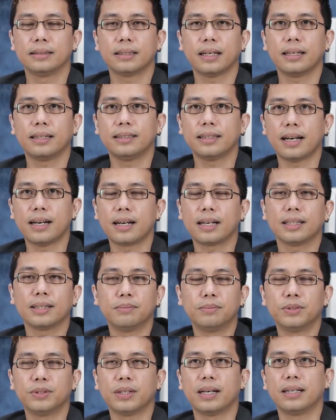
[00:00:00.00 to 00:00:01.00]
saya di sana
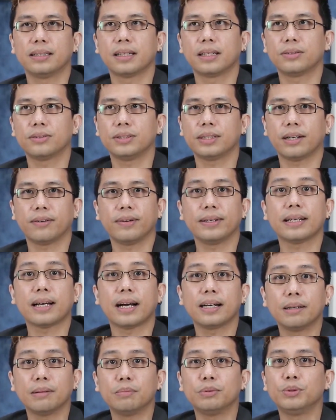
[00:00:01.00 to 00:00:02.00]
ketemu ada satu cewek
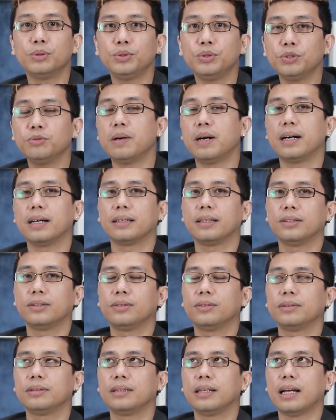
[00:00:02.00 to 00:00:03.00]
cakep lucu banget
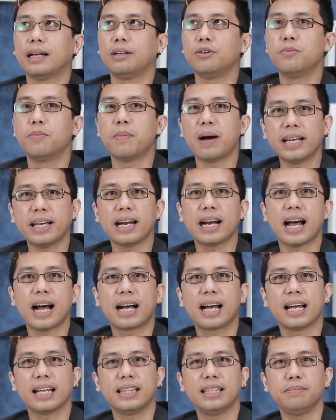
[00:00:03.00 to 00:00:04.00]
itu lumayan
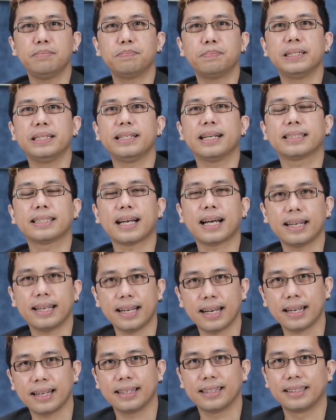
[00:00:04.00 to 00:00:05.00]
agak tipenya
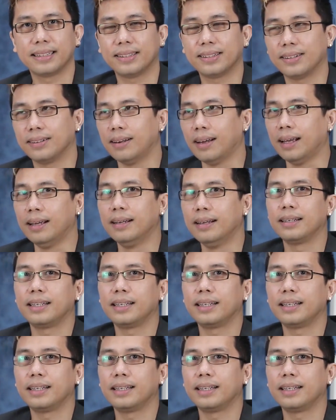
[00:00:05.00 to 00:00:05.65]
saya gitu loh.